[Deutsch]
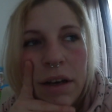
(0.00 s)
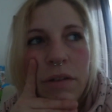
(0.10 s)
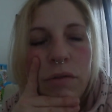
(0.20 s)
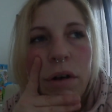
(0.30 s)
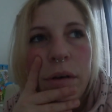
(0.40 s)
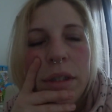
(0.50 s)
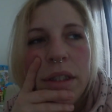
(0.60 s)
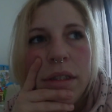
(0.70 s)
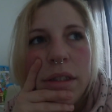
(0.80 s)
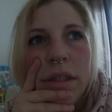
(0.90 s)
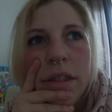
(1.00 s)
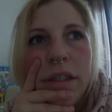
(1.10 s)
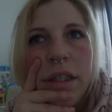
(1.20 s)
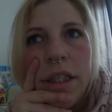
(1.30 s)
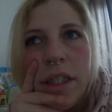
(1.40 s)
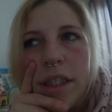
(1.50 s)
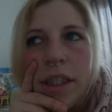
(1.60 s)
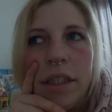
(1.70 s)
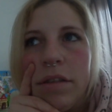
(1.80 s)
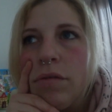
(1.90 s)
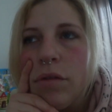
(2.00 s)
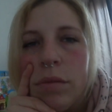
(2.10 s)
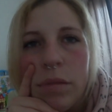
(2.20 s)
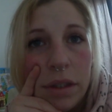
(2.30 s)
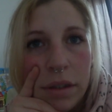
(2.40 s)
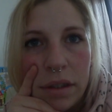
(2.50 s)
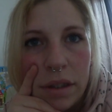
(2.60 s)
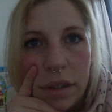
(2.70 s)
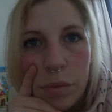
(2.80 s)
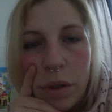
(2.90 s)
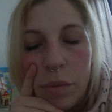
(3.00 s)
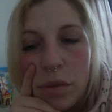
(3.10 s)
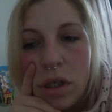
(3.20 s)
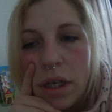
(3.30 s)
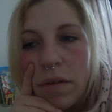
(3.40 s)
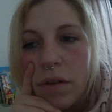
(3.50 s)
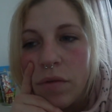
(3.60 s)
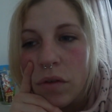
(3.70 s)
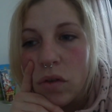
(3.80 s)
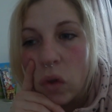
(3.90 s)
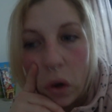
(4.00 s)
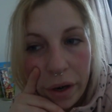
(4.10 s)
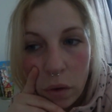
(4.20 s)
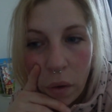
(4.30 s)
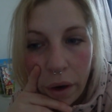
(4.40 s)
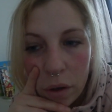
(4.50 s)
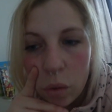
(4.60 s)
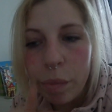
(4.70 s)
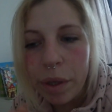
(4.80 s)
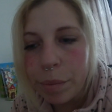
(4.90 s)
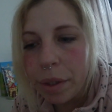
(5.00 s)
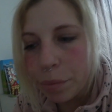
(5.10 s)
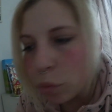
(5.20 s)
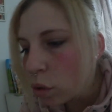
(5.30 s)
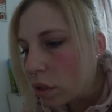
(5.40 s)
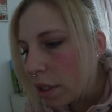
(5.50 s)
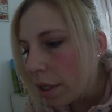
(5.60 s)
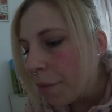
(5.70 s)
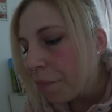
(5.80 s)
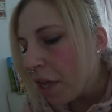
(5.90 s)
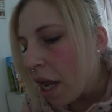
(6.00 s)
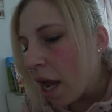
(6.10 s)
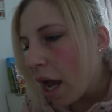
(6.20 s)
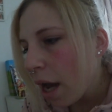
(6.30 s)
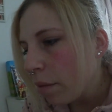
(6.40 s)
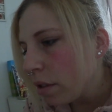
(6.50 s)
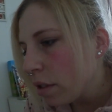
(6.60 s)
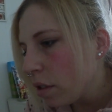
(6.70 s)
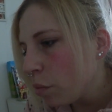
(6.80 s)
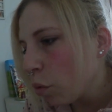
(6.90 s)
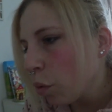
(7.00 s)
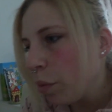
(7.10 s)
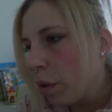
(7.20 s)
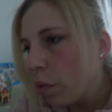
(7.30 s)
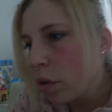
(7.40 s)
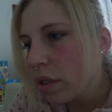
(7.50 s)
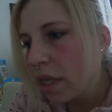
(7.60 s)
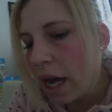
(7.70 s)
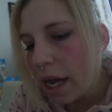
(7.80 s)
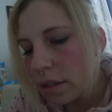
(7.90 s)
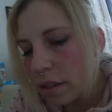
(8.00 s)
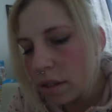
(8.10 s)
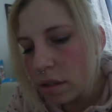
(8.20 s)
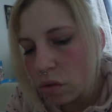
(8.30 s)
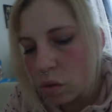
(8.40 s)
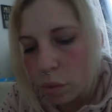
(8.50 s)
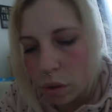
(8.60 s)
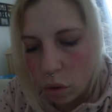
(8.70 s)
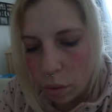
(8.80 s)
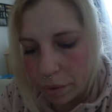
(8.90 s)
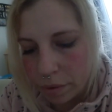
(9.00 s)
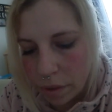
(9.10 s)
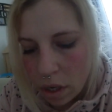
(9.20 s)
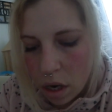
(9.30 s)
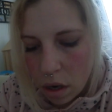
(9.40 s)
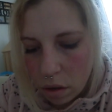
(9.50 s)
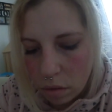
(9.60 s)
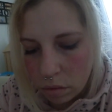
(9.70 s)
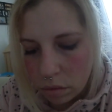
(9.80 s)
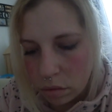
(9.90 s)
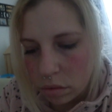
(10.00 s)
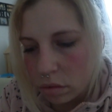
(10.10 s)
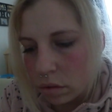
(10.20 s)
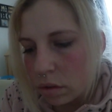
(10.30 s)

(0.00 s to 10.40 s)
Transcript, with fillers: wo habe ich denn das gesehen? Irgendwo im Internet beim Bestellwert von 9 Euro bei meinem Müsli habe ich diese Probierbox gratis dazu bekommen. Und